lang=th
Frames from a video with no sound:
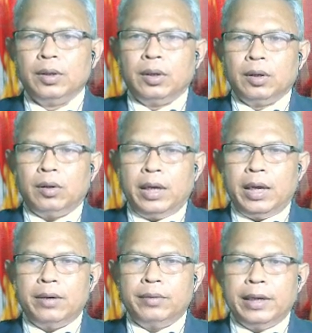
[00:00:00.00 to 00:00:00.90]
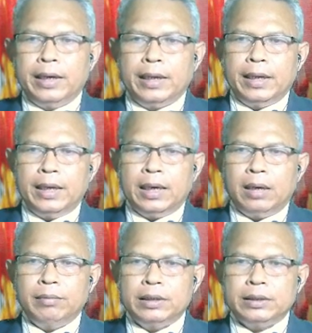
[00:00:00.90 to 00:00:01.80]
ก็เอโรงเรียนแห่งนี้นะครั
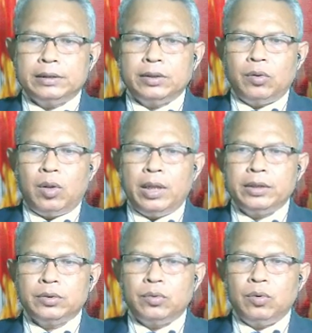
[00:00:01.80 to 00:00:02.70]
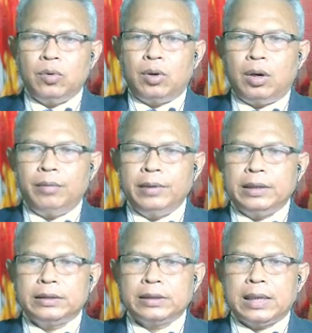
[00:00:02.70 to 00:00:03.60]
บ this is the only school of
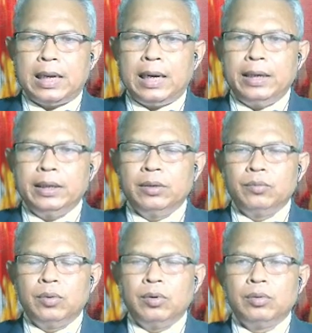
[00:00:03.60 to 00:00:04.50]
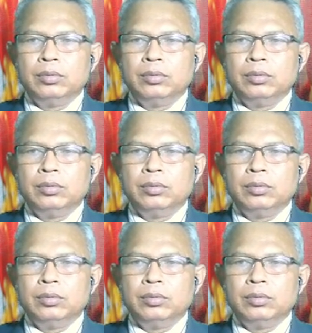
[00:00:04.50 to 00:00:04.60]
its kind in the world